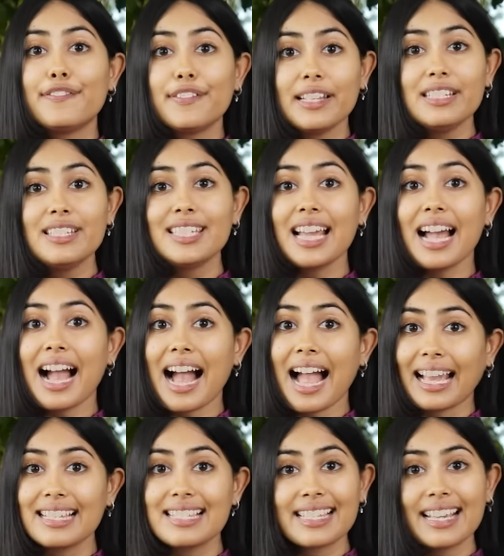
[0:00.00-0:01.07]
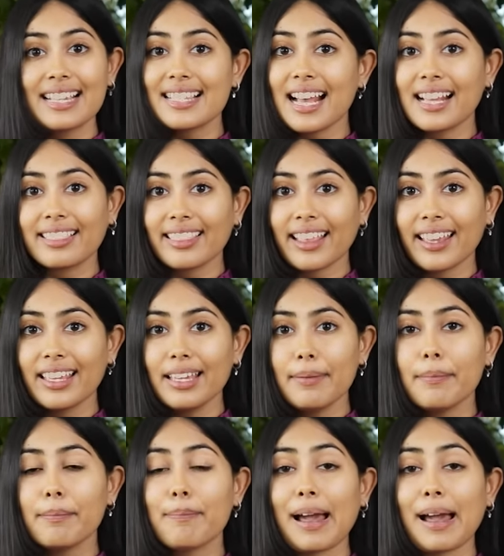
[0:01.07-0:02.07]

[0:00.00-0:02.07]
फ्रिज या आइस के साथ नहीं